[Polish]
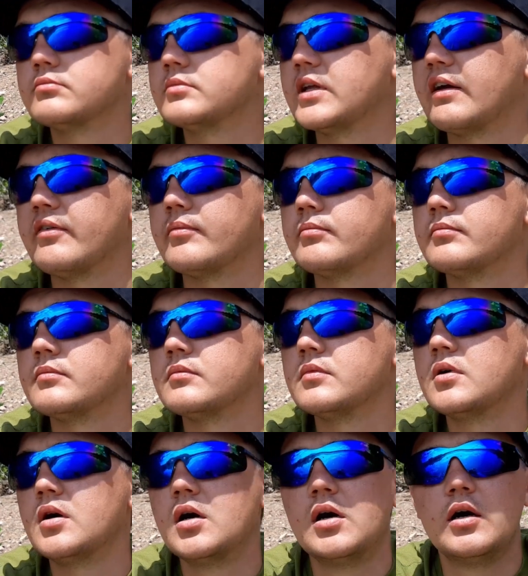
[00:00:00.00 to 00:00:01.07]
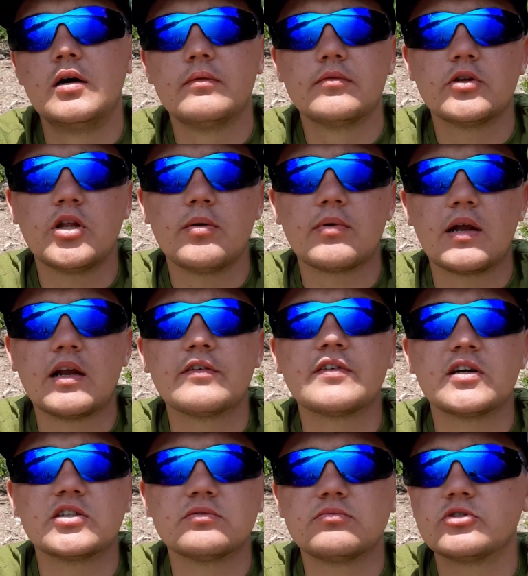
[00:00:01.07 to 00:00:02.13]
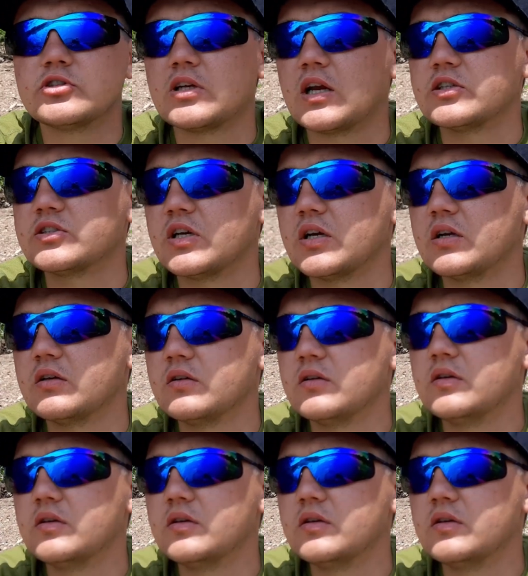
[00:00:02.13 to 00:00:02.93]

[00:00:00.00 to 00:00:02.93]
Nie wiem. No dobra, ale w każdym bądź razie